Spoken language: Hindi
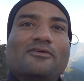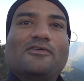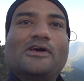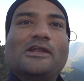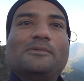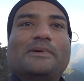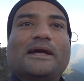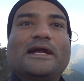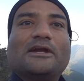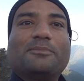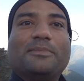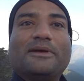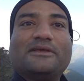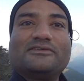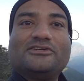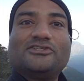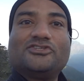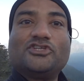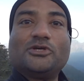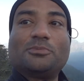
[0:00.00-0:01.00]
वेल मैं एट
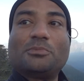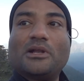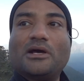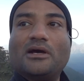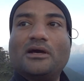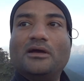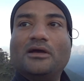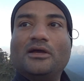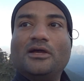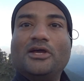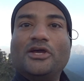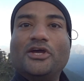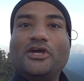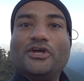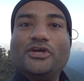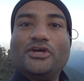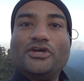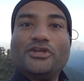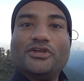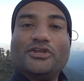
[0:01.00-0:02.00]
प्रेजेंट शिमला
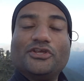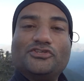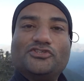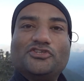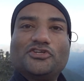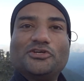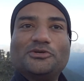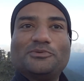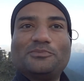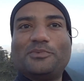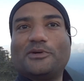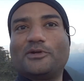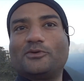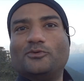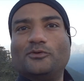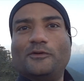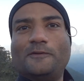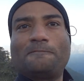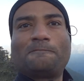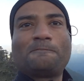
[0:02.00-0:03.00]
रिज पर
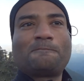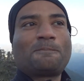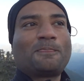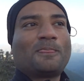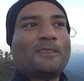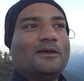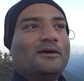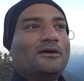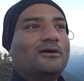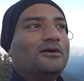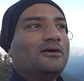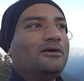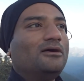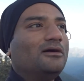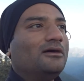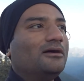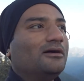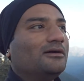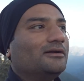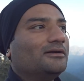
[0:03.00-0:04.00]
हूँ
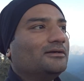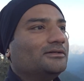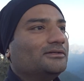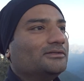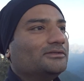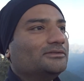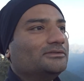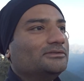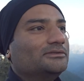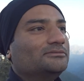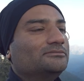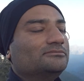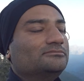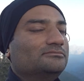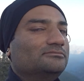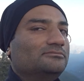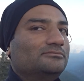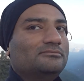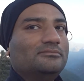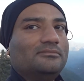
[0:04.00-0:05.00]
और
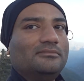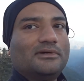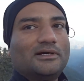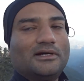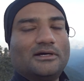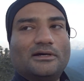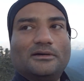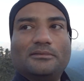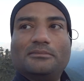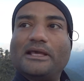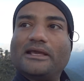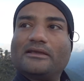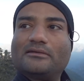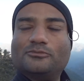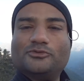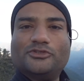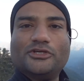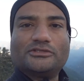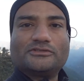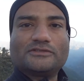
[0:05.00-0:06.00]
लाइक
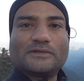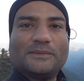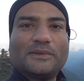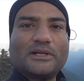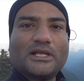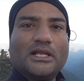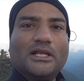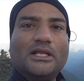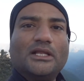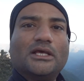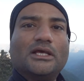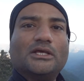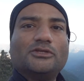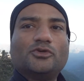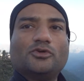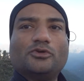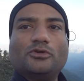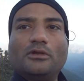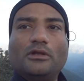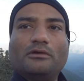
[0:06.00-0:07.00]
मुझे समर हिल
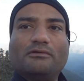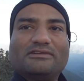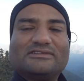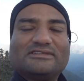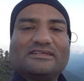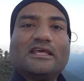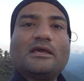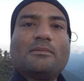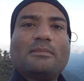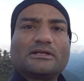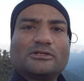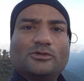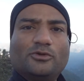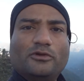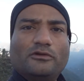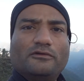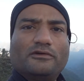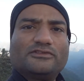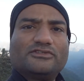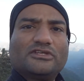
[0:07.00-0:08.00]
जो यूनिवर्सिटी है हिमाचल
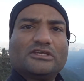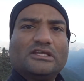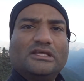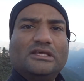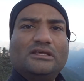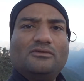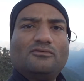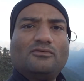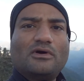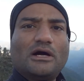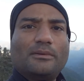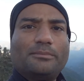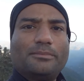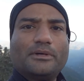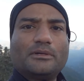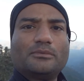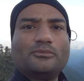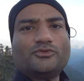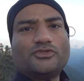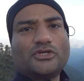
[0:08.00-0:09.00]
यूनिवर्सिटी वहाँ
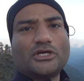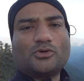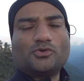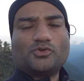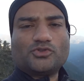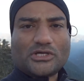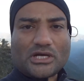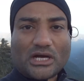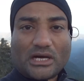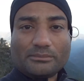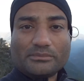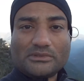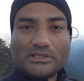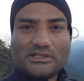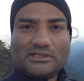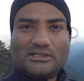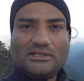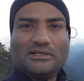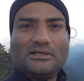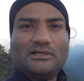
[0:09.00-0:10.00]
पर मुझे कुछ काम
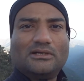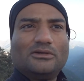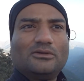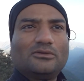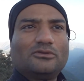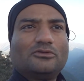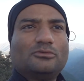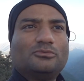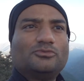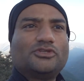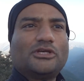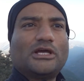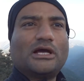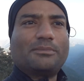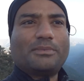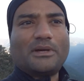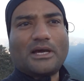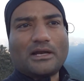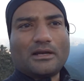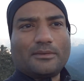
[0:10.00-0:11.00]
था तो मुझे
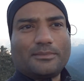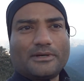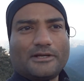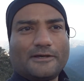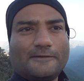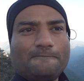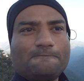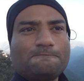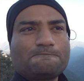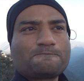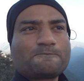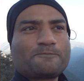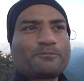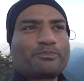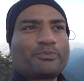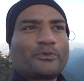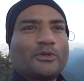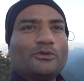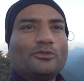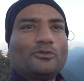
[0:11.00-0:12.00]
यहाँ पे आना पड़ा
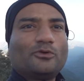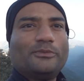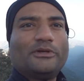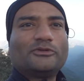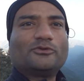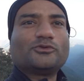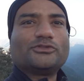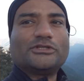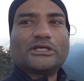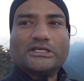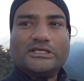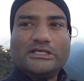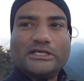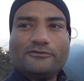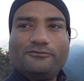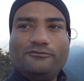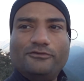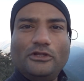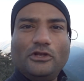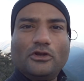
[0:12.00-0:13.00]
तो मैंने सोचा कि
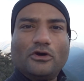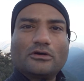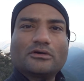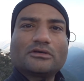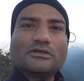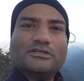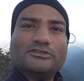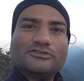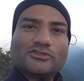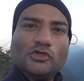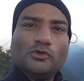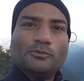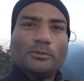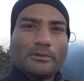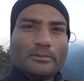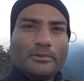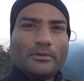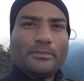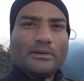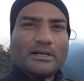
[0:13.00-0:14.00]
एक वीलॉग इसके
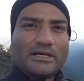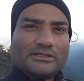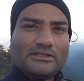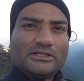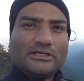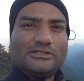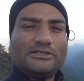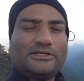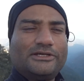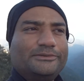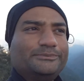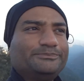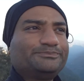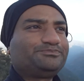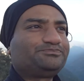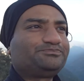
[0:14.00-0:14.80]
ऊपर भी बना दिया जाए